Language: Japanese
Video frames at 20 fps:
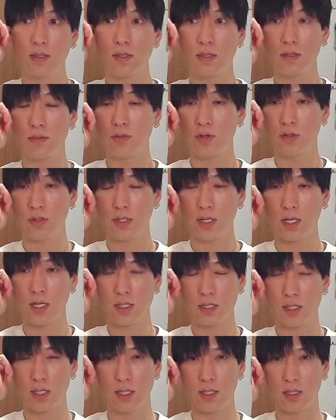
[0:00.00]
僕から
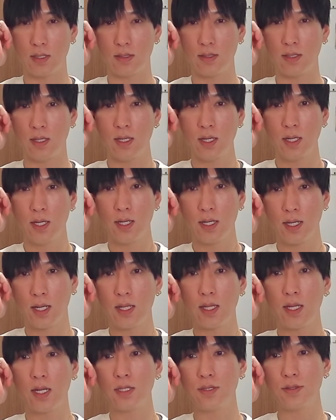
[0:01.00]
したらですね、
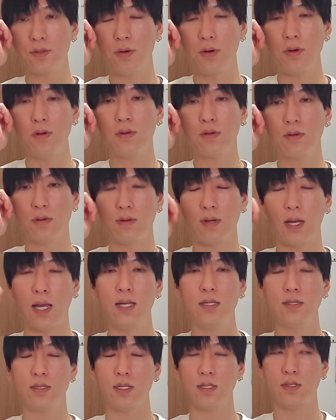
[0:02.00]
必ず香港、
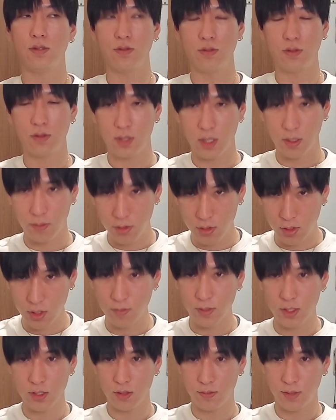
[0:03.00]
ハンセンの動きは見とき
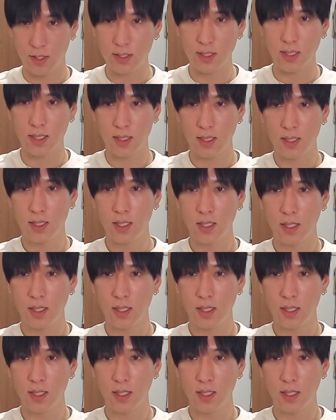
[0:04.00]
ましょう、皆さん。